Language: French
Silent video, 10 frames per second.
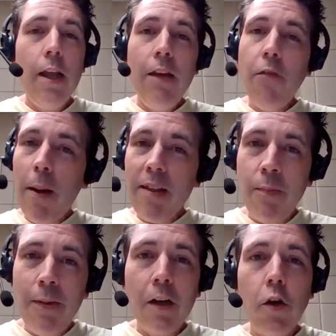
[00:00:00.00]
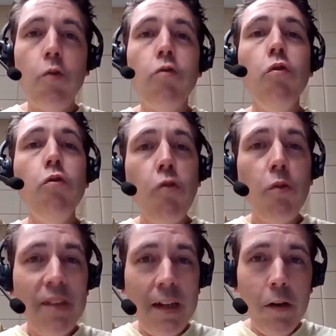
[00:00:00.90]
Il va participer encore deux
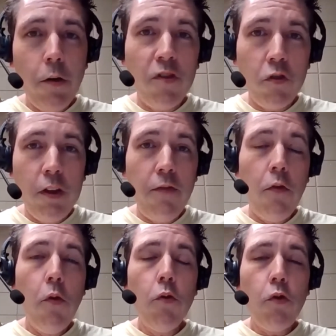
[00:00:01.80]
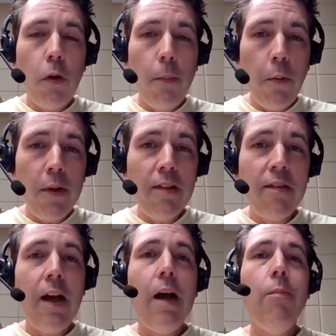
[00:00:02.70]
autres années consécutives au tournoi p 8 cest
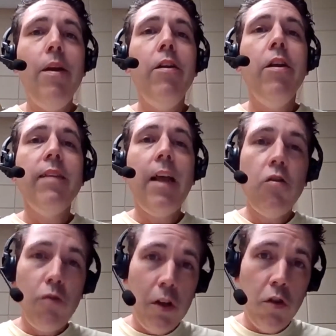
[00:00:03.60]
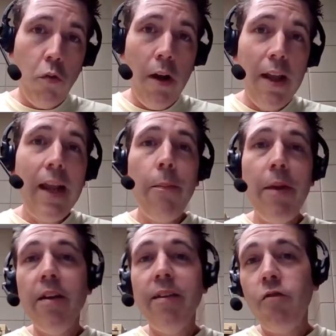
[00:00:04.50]
c'est-à-dire en 1963 et en
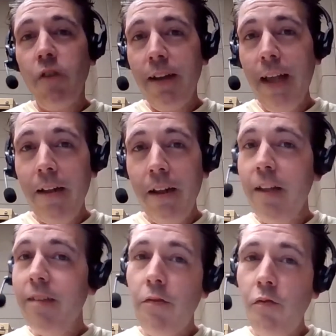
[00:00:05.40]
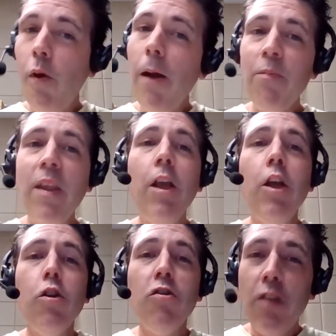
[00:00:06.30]
1964. Et cette fois,
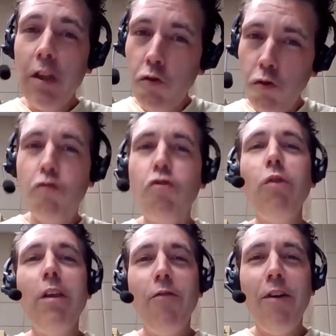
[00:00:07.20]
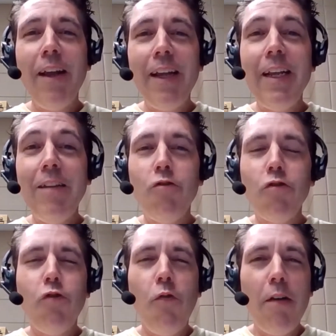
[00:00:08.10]
c'est Turso qui va,
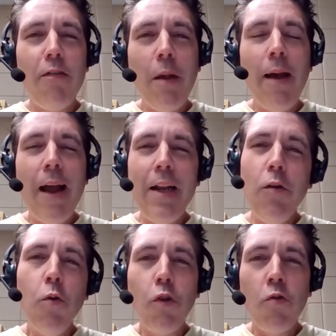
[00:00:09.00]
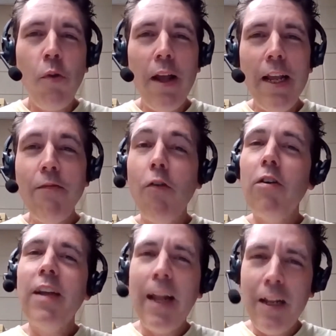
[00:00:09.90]
va évidemment aller au tournoi et
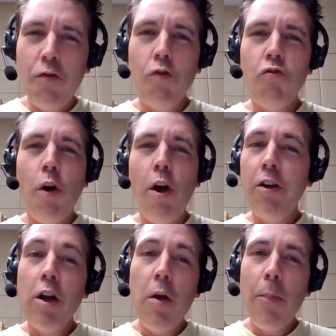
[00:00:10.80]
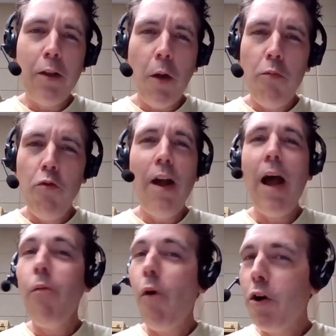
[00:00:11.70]
va garder son joueur, ne le prêtera plus
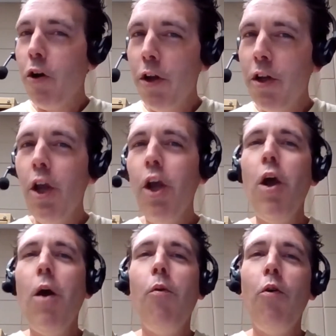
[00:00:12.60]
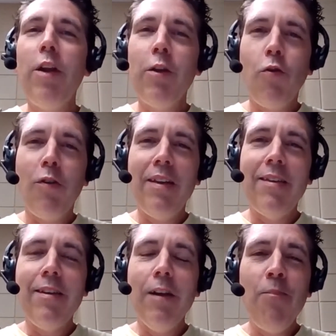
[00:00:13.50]
à Rockland pour les deux autres
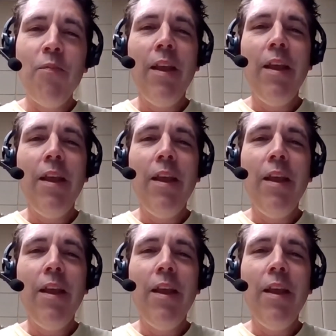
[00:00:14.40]
éditions.